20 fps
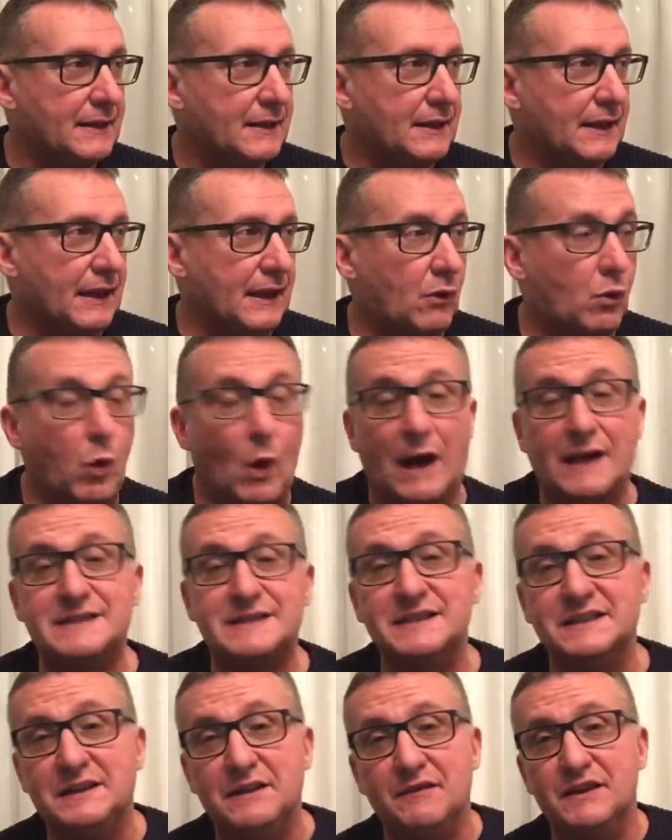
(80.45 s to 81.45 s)
eh,
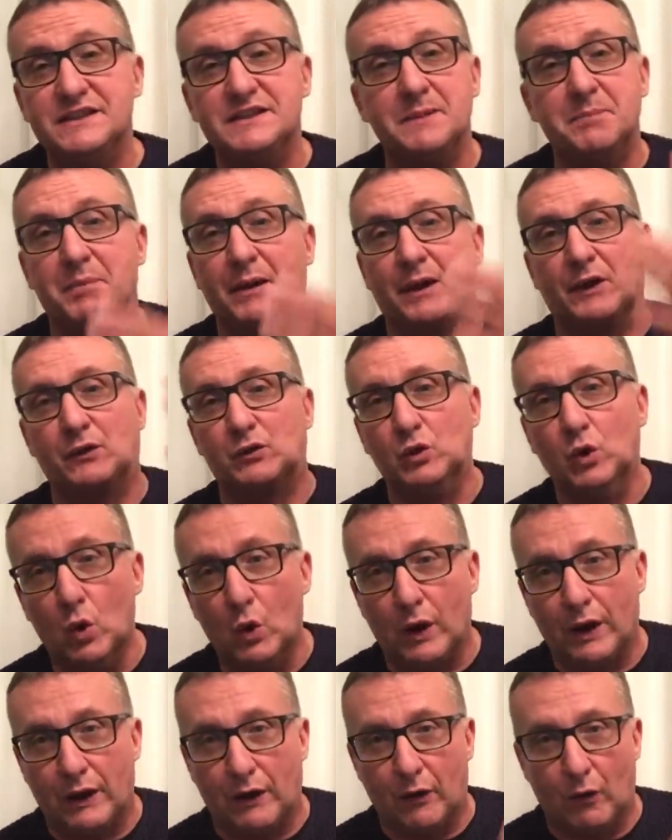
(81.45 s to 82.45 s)
quasi divisi per
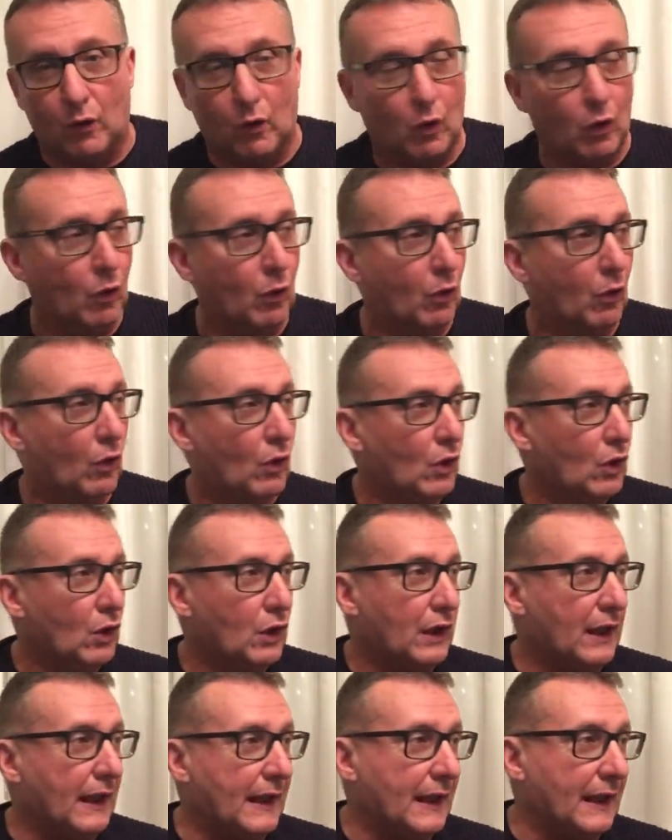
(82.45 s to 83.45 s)
due o
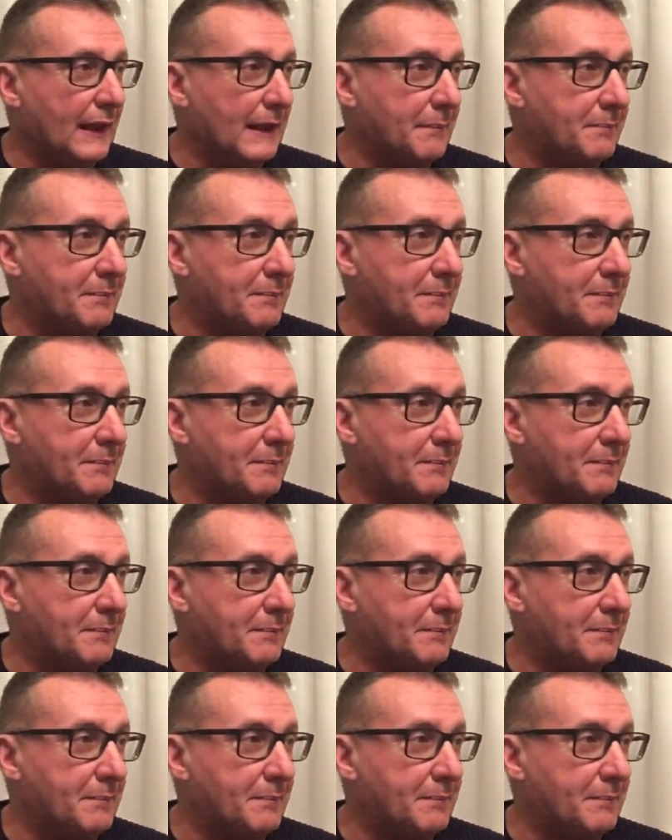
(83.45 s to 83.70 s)
eh,